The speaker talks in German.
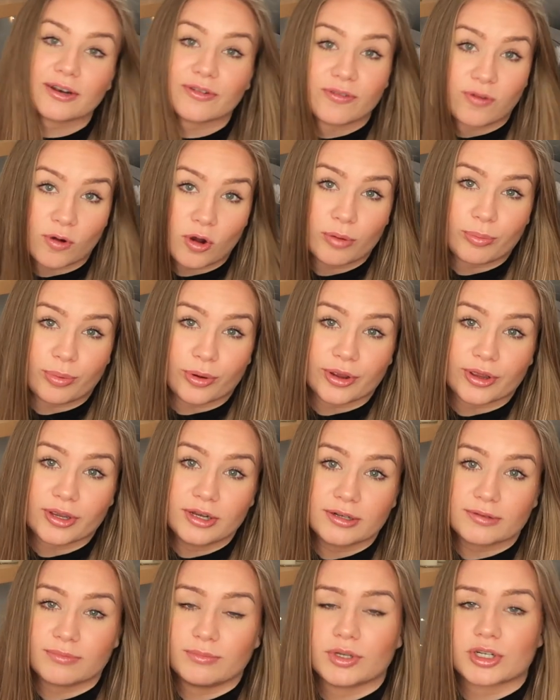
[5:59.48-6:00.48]
hat
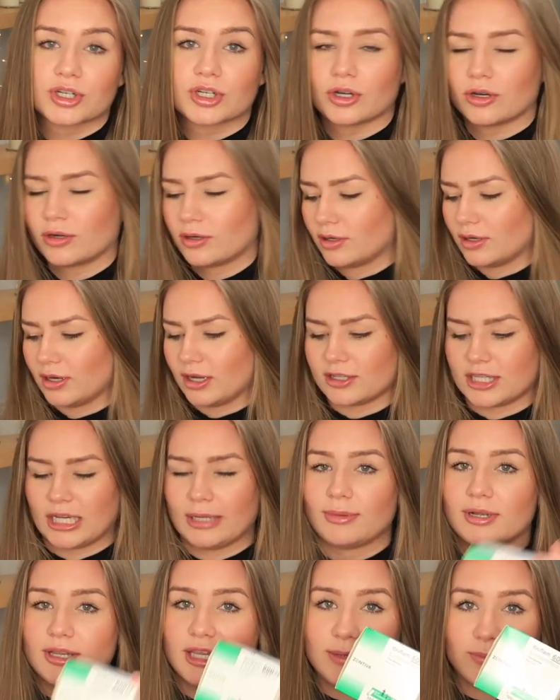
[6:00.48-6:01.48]
vorbeugend mir schon, also
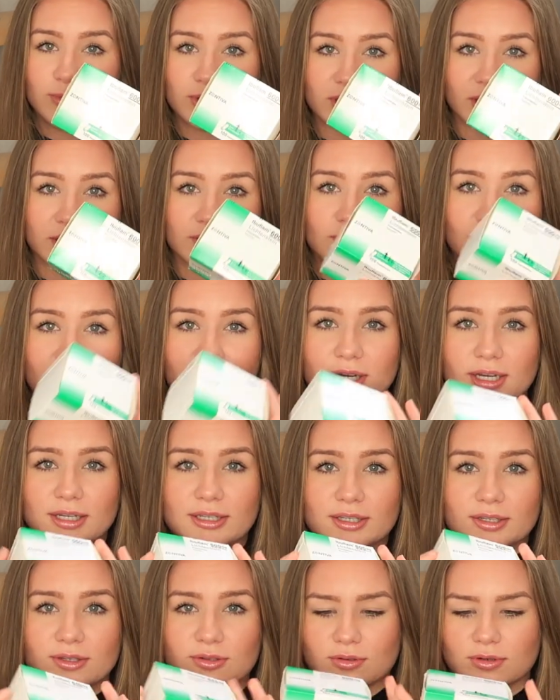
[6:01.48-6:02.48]
einmal Ibu
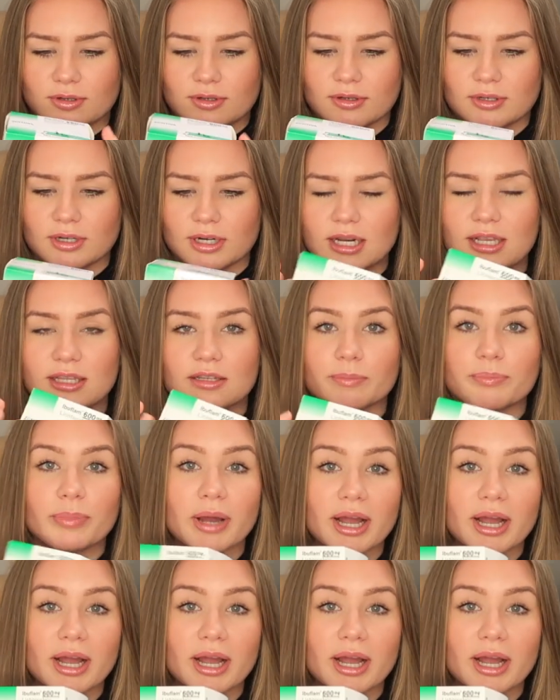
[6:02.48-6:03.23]
600, so ein riesen